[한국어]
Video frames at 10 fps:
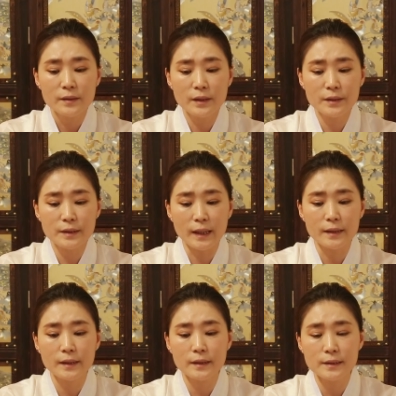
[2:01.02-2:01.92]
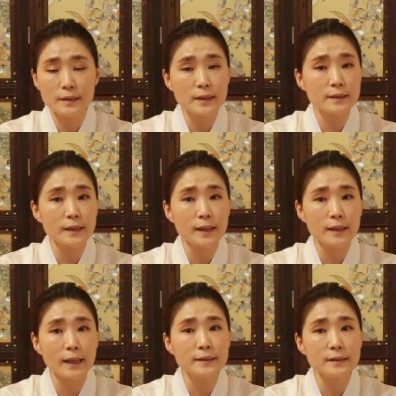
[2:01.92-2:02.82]
내 자리에 직장
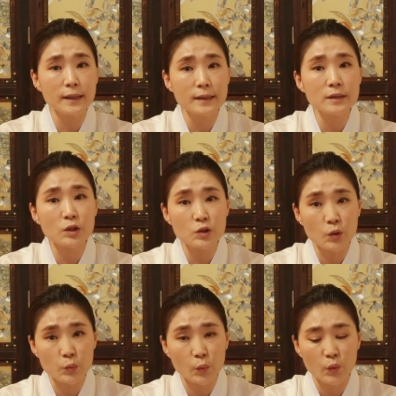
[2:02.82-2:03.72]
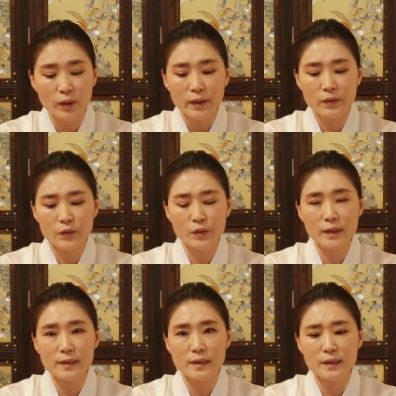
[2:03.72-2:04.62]
생활을 하는 데 있어서도 여러
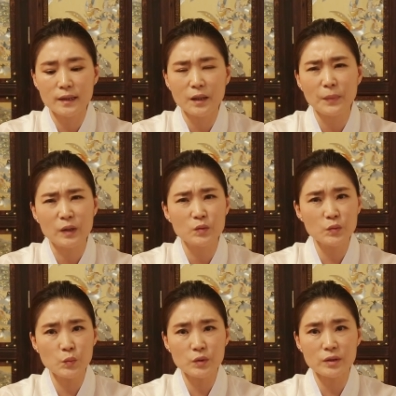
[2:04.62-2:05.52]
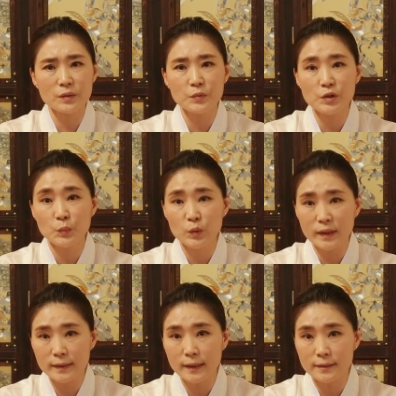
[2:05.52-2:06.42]
가지가 내가 만족스럽지
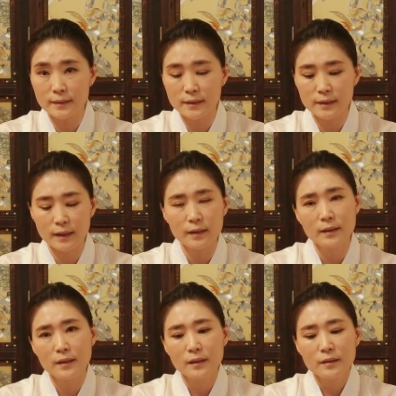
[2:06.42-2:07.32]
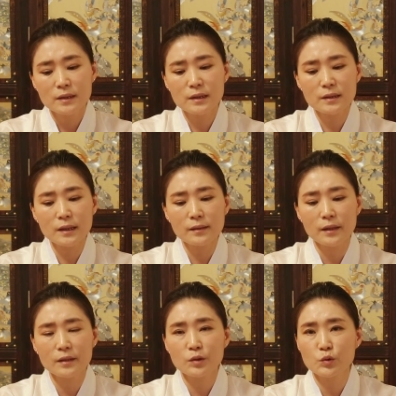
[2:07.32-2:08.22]
못한다든지 직장
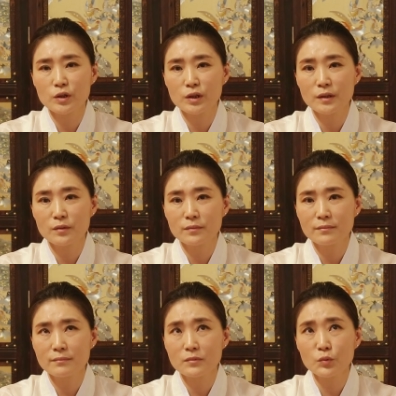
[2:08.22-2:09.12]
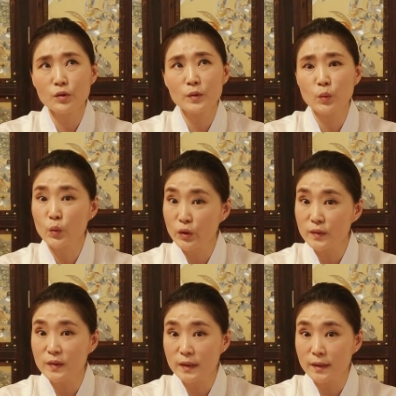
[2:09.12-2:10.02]
내에서도 이 소위 말
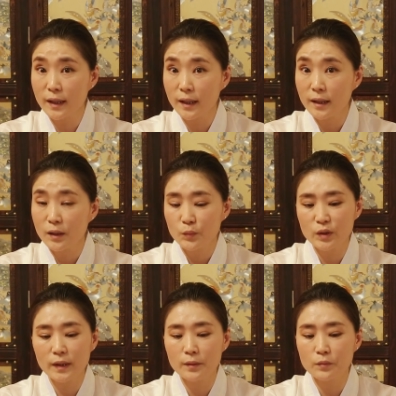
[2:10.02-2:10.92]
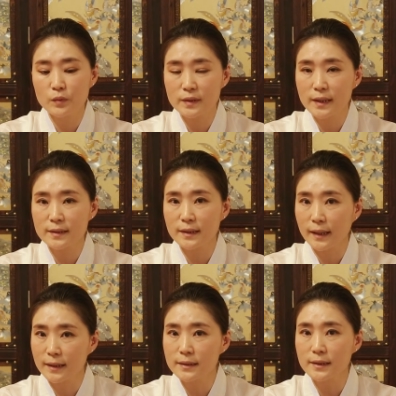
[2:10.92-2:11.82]
동료들이나 위에 윗상사
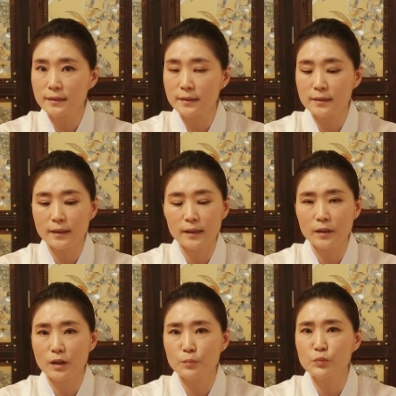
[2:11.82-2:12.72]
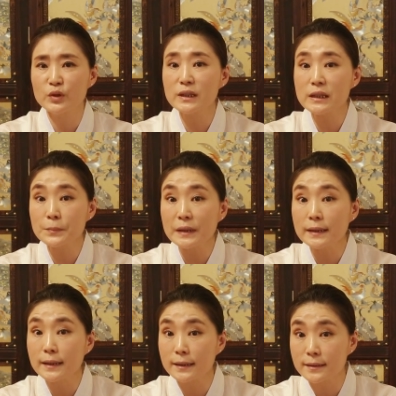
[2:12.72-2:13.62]
아랫상사들 간에 이렇게 부딪힘이
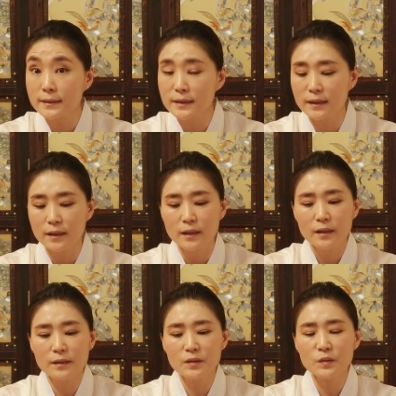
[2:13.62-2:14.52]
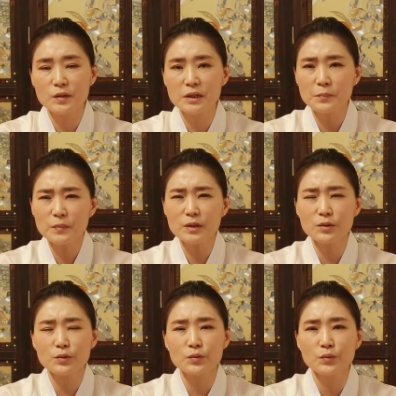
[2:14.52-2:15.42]
있다든지 그런 것을
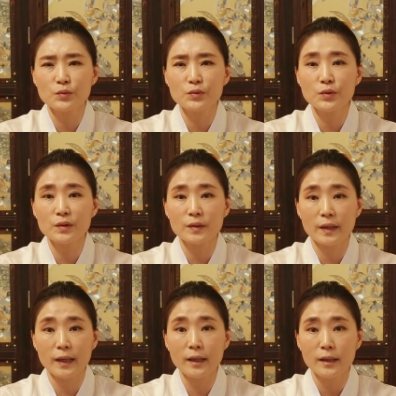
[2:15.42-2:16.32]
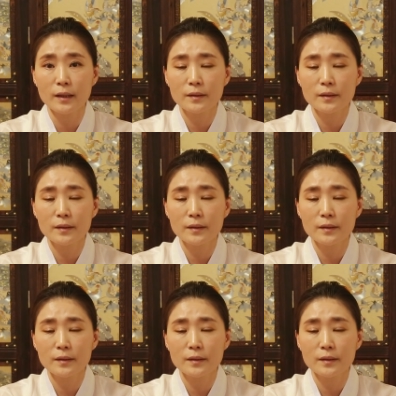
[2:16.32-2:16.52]
심리적으로 오는 거에서 내가